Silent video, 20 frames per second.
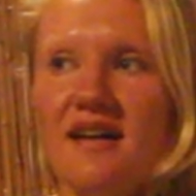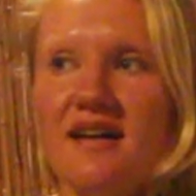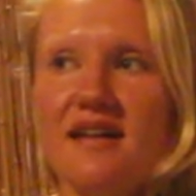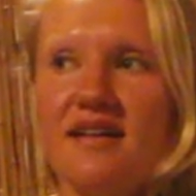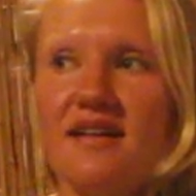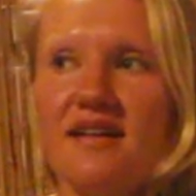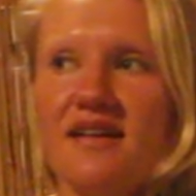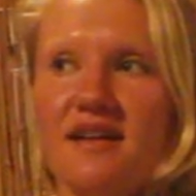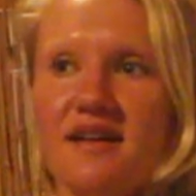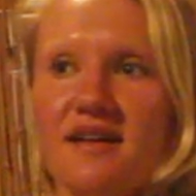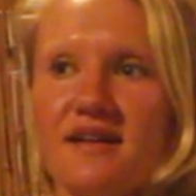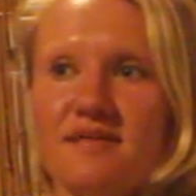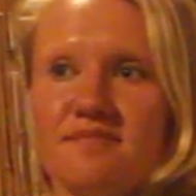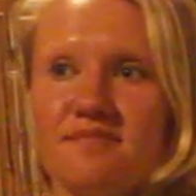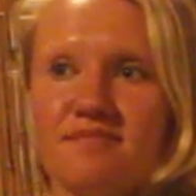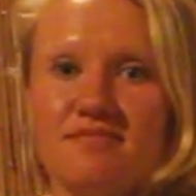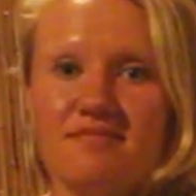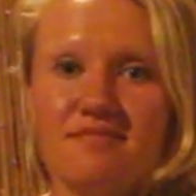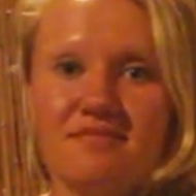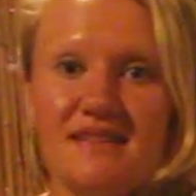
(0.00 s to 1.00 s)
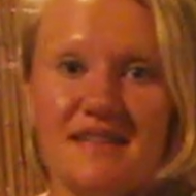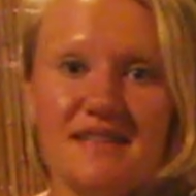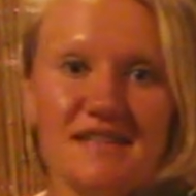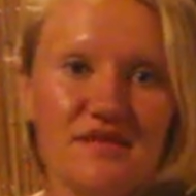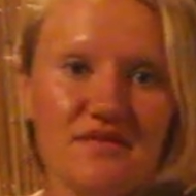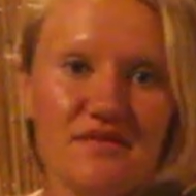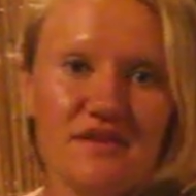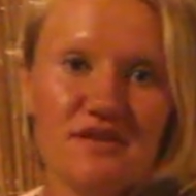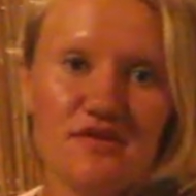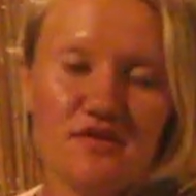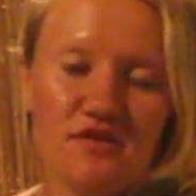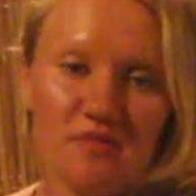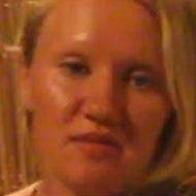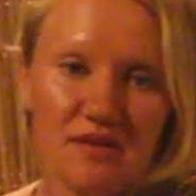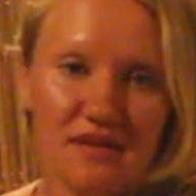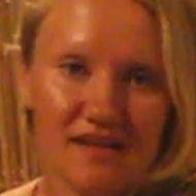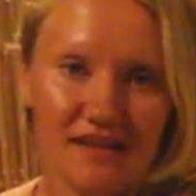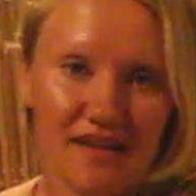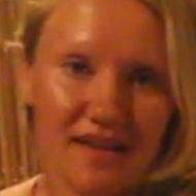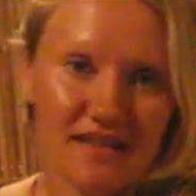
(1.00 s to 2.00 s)
А, эти видео
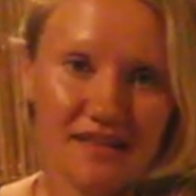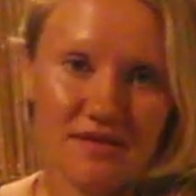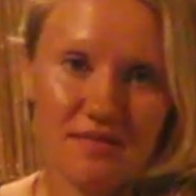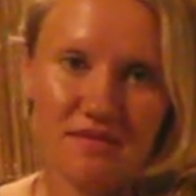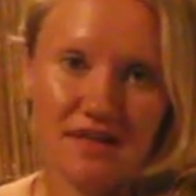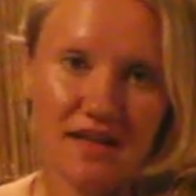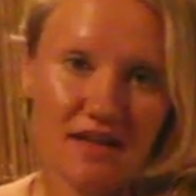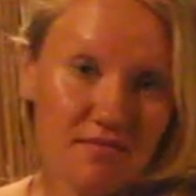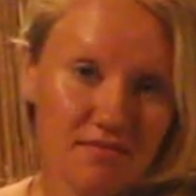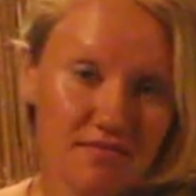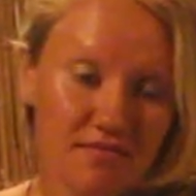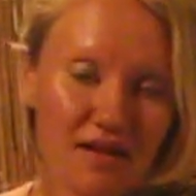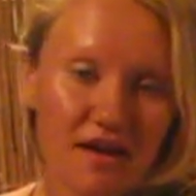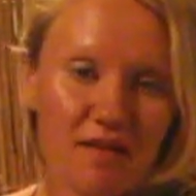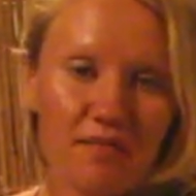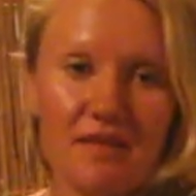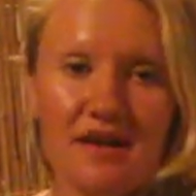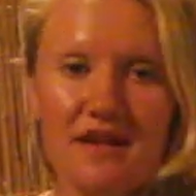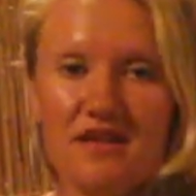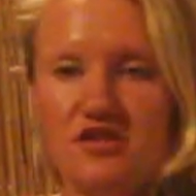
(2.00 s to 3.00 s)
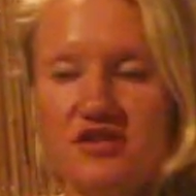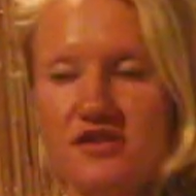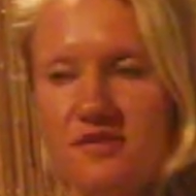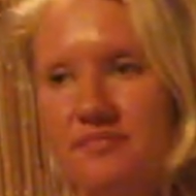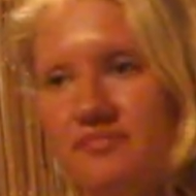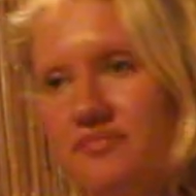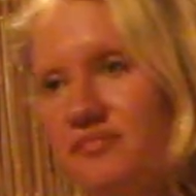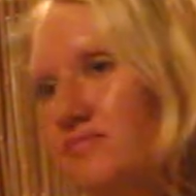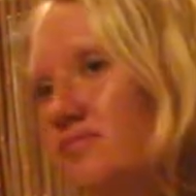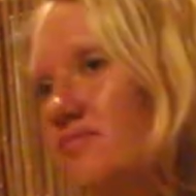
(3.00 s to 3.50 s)
присылайте мне, опять же,